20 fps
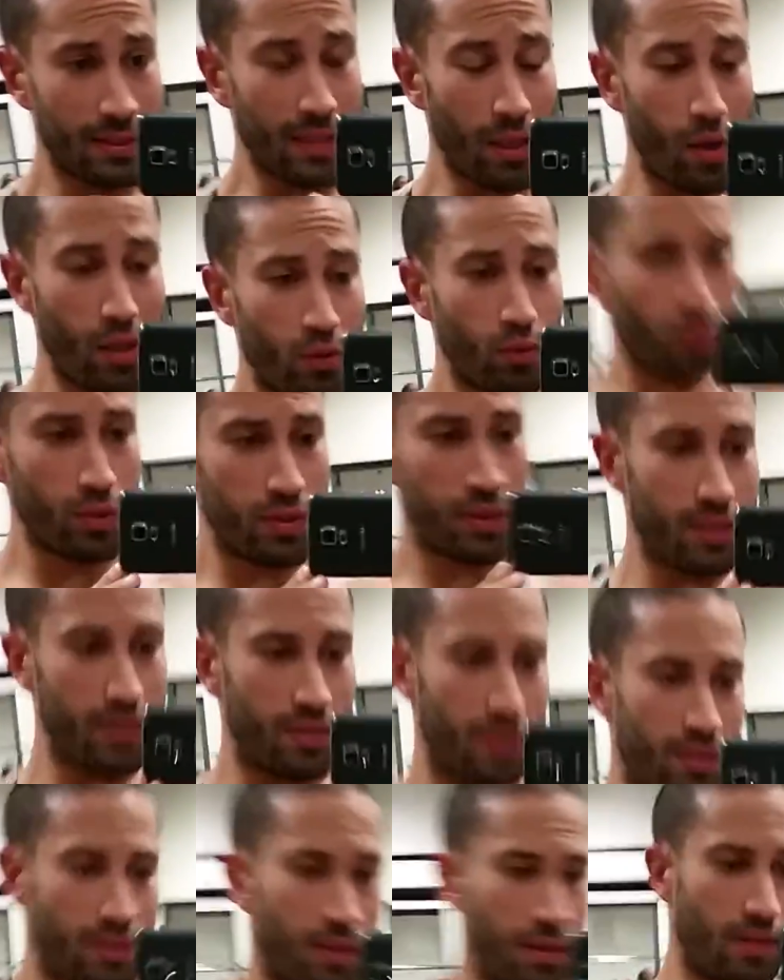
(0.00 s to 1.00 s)
Salut à
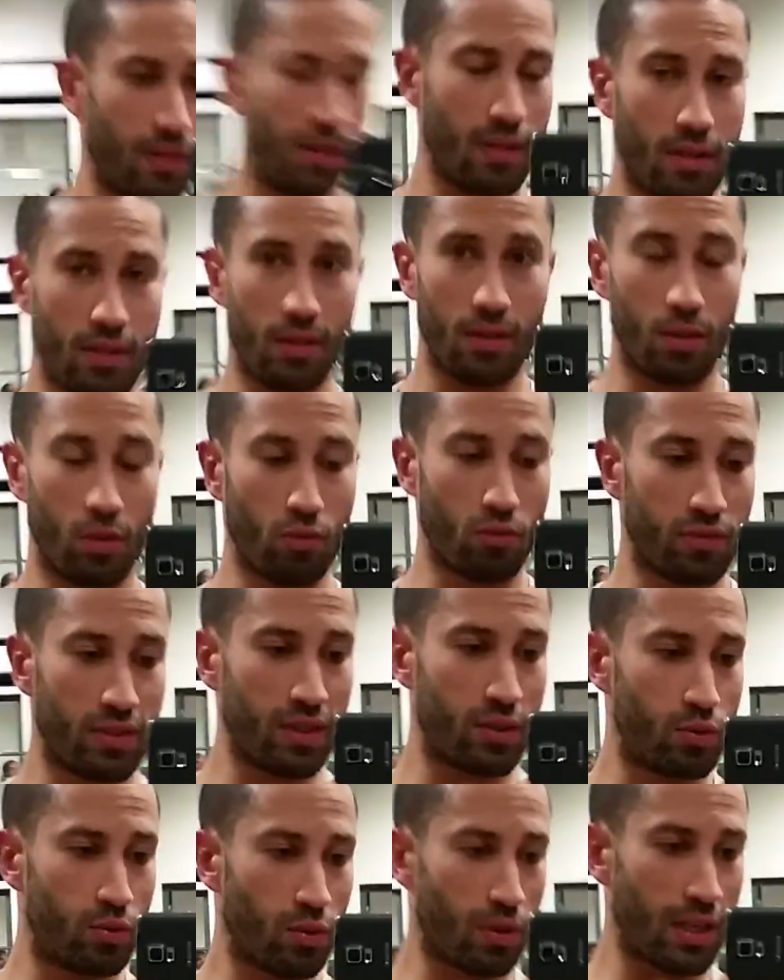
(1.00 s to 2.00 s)
tous, euh, donc
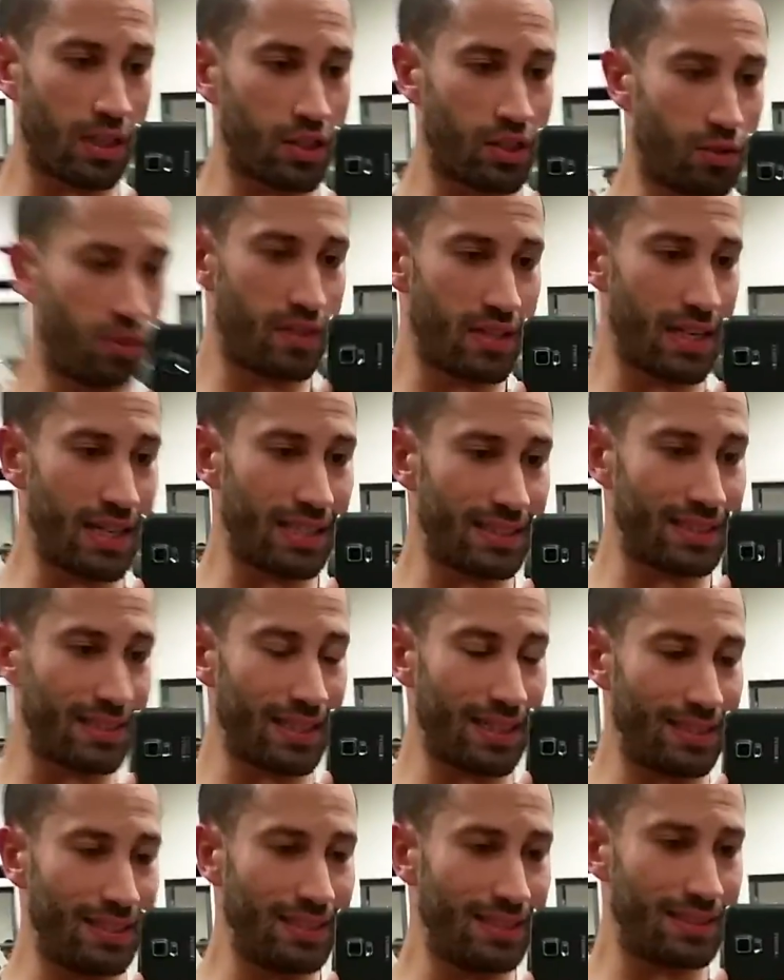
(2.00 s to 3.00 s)
vous êtes sur la chaîne des
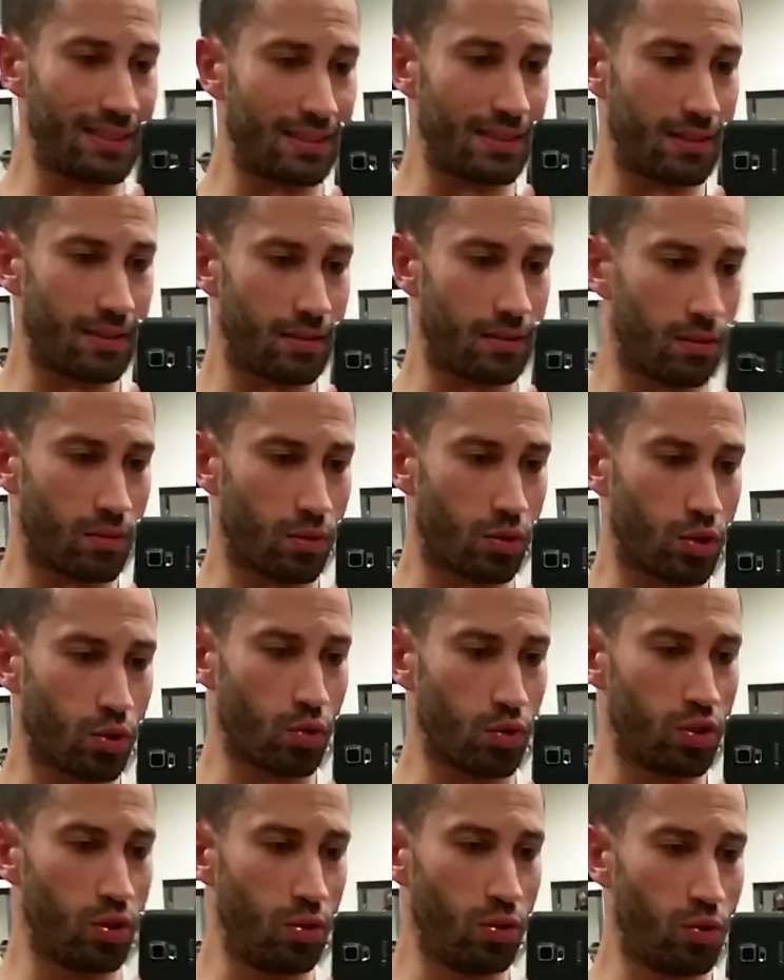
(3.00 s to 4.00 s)
Elias Ennis. je
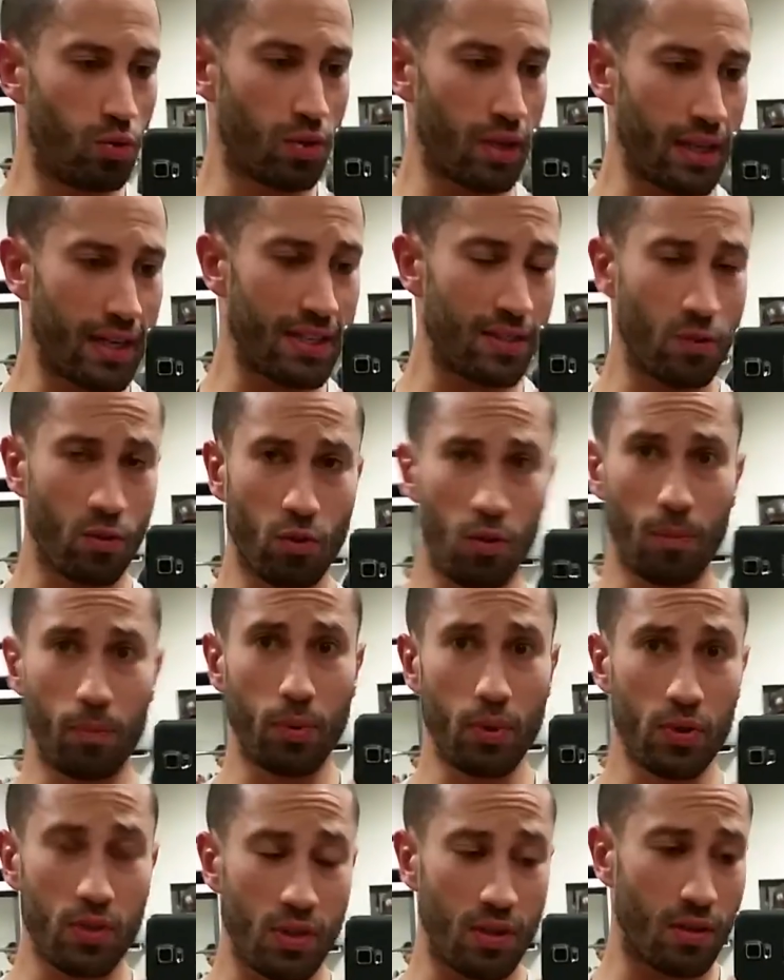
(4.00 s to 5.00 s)
continue donc les questions qu'on
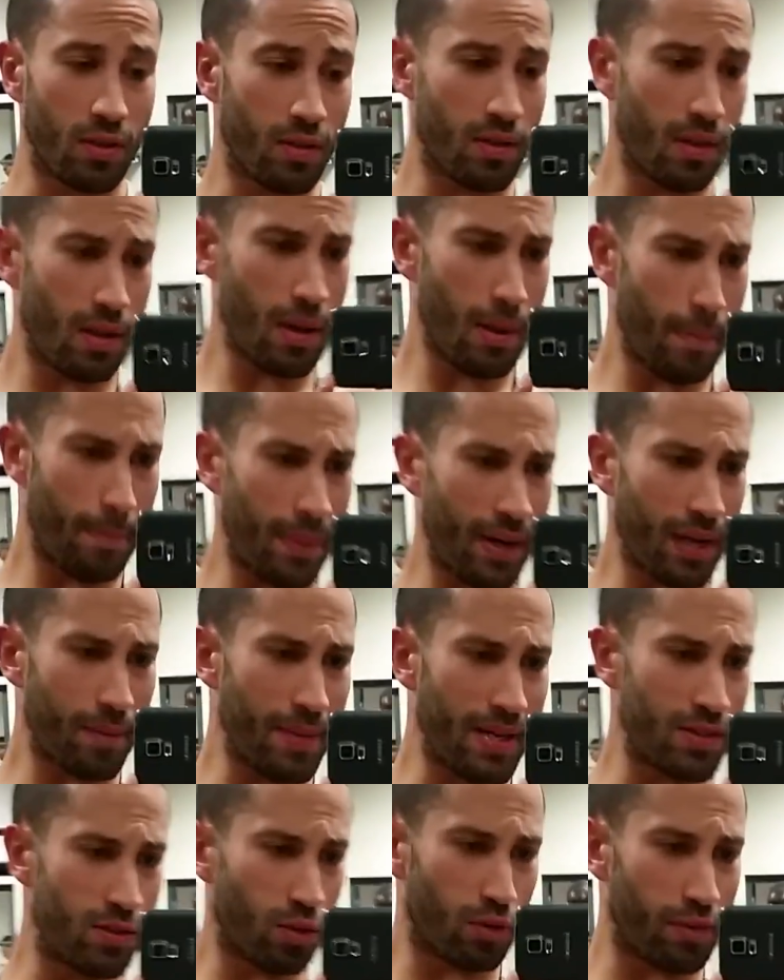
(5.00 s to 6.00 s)
pose euh, par
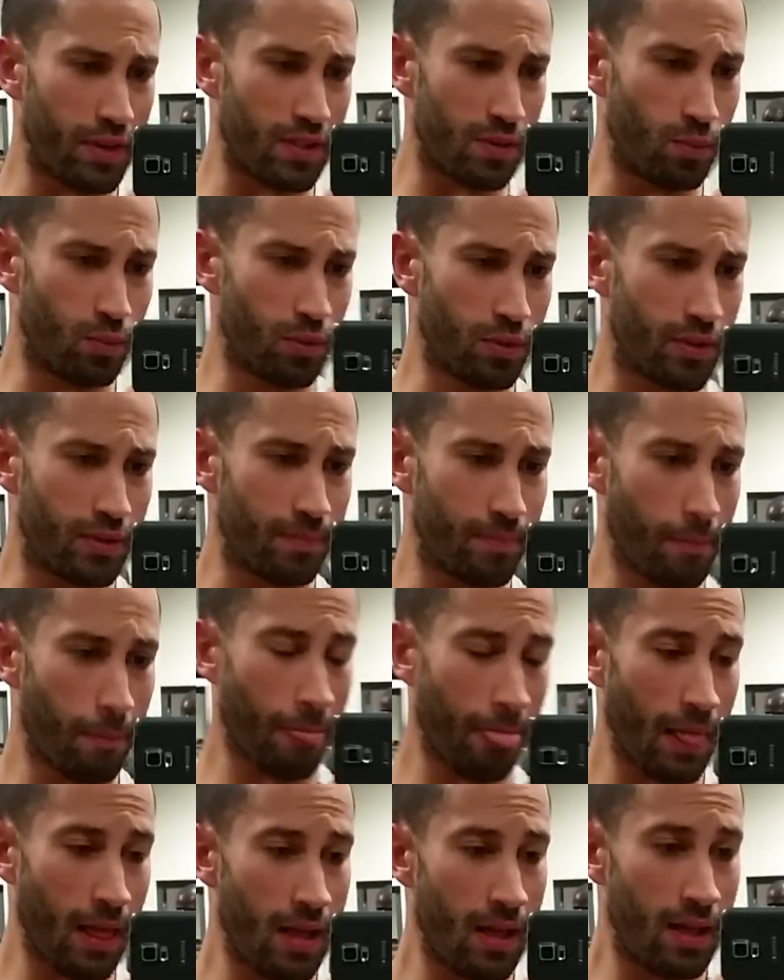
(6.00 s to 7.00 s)
email sur Facebook.
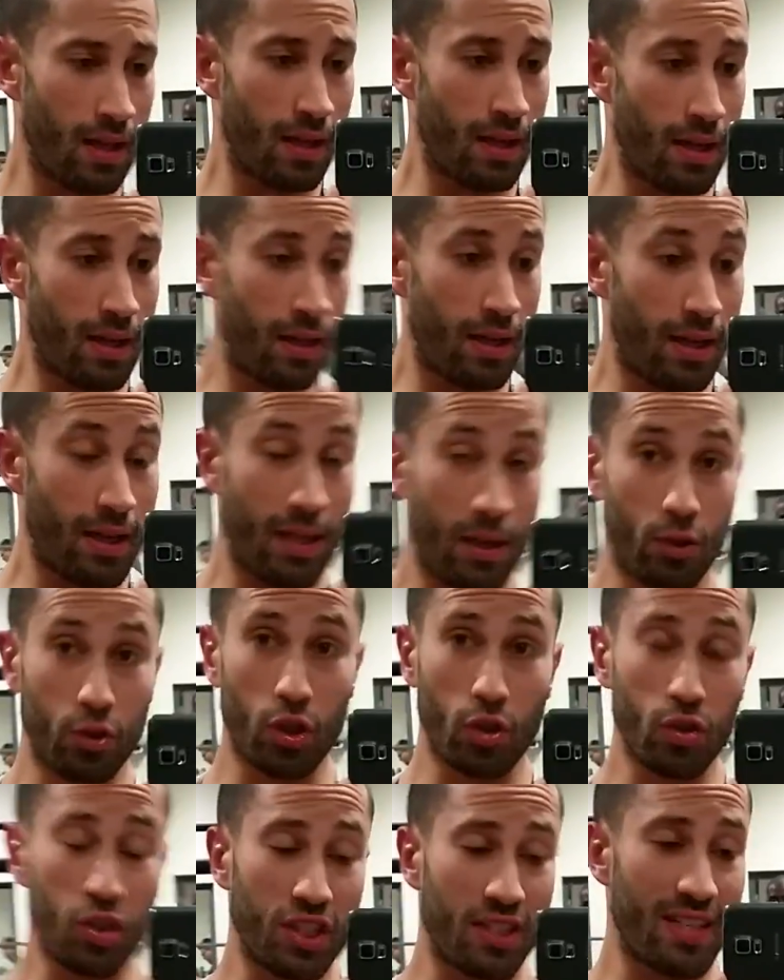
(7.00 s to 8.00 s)

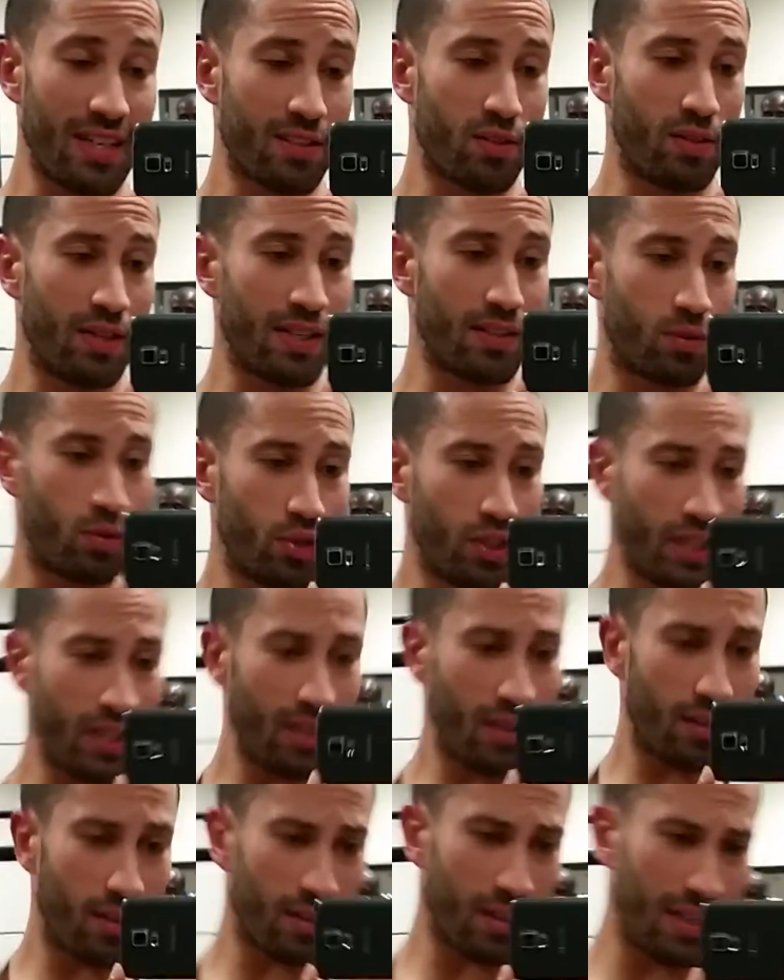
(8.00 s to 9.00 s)
Aujourd'hui j'ai sélectionné un
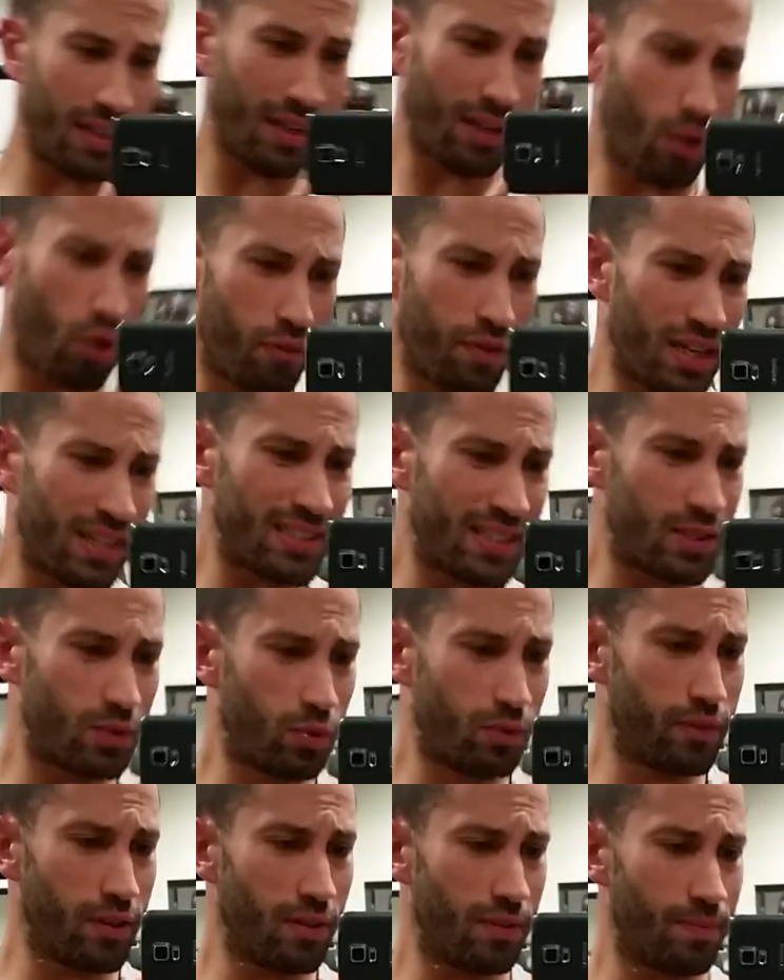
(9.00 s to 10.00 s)
sujet qui revient assez
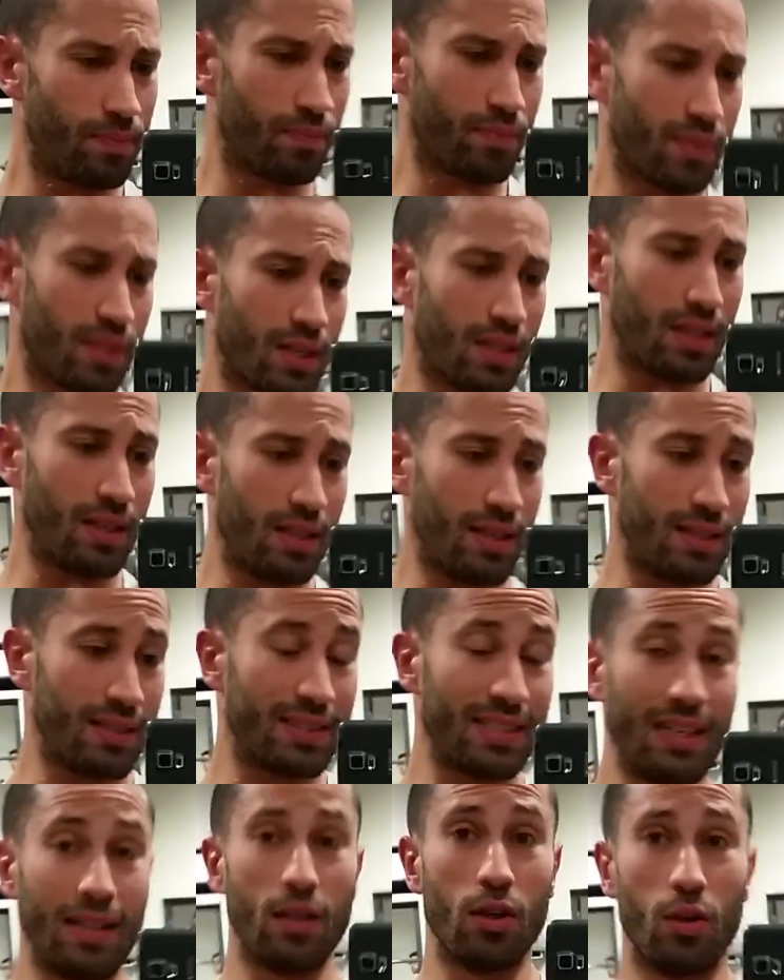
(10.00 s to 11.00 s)
souvent, euh,
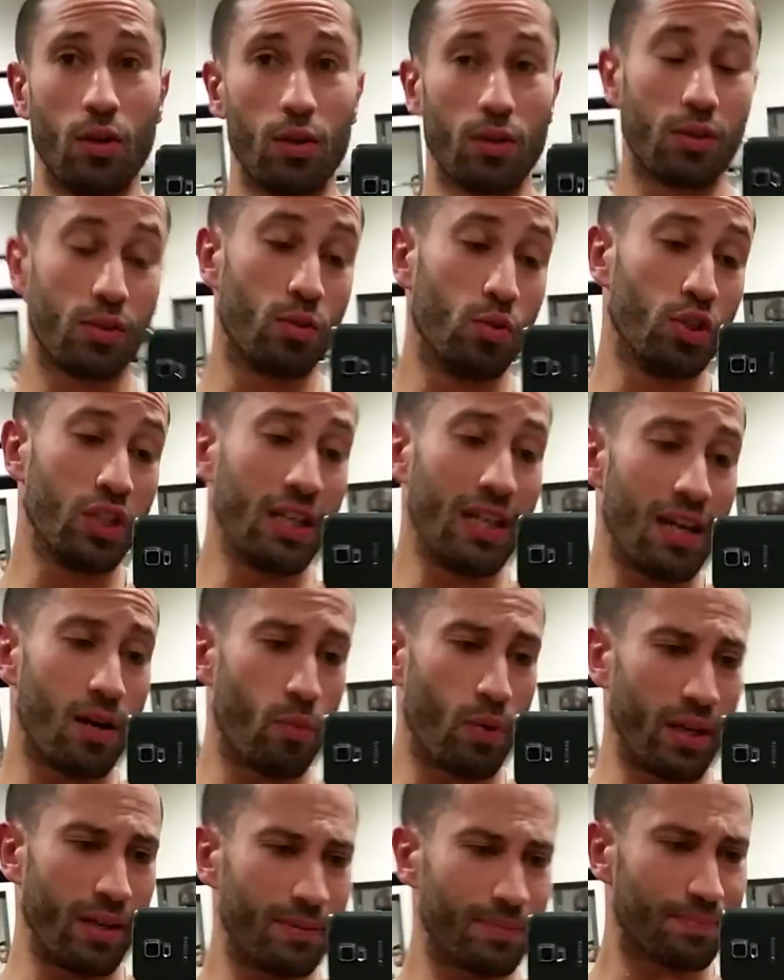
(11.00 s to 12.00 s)
c'est le sujet de la
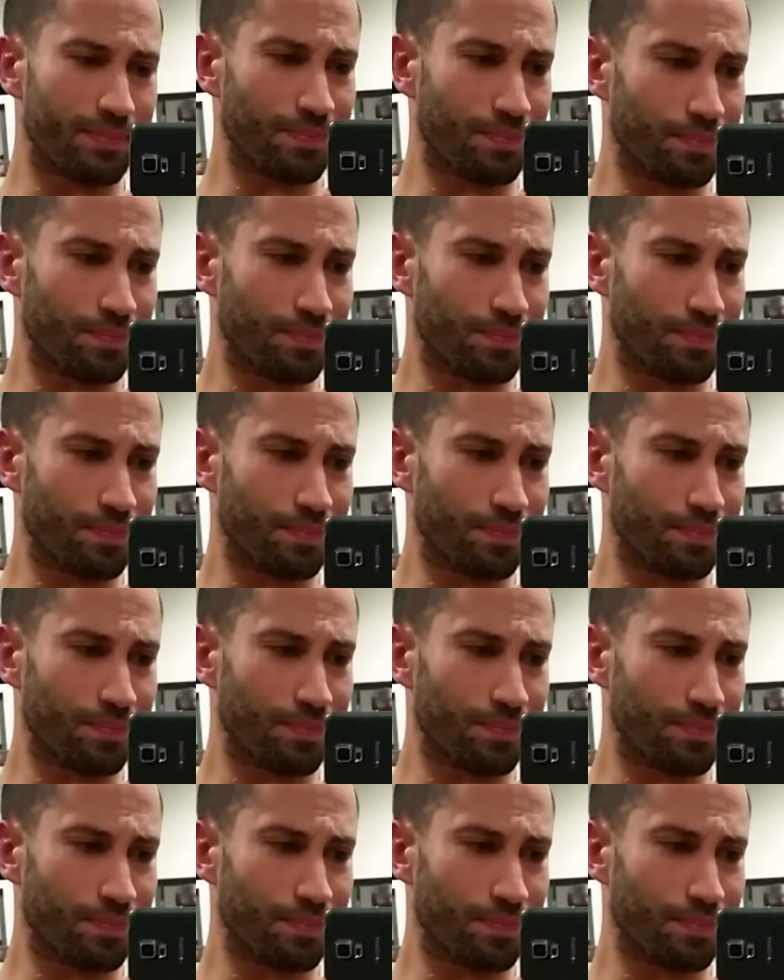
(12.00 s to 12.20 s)
voix.